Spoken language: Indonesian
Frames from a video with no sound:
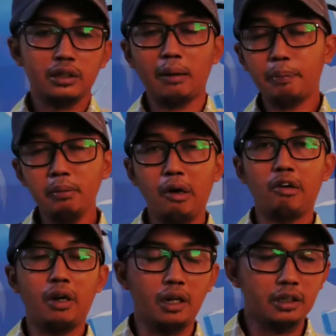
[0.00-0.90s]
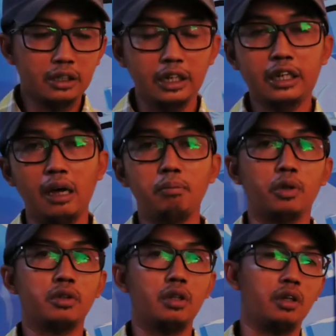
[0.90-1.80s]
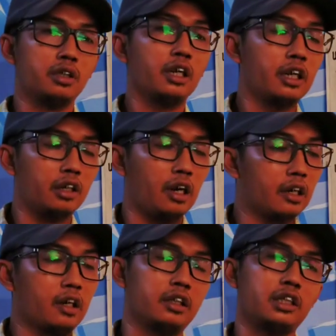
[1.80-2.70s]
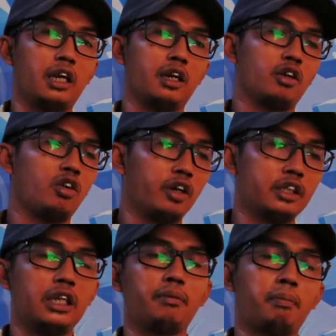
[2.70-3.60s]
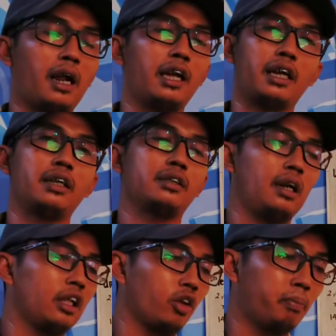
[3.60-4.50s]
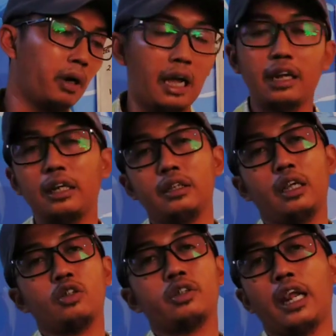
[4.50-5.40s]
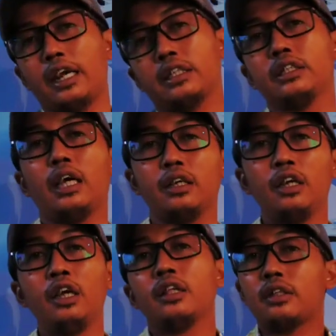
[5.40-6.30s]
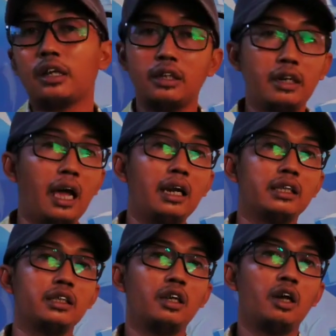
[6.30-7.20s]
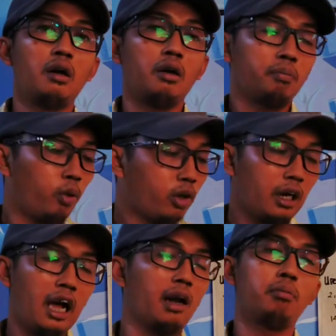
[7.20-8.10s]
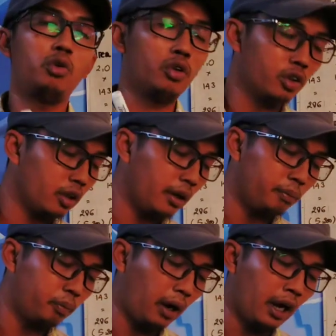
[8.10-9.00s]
tapi bahwa di Gambut eh, dengan adanya kondisi perairan atau pengairan atau drainase yang terkendali bukan hal mungkin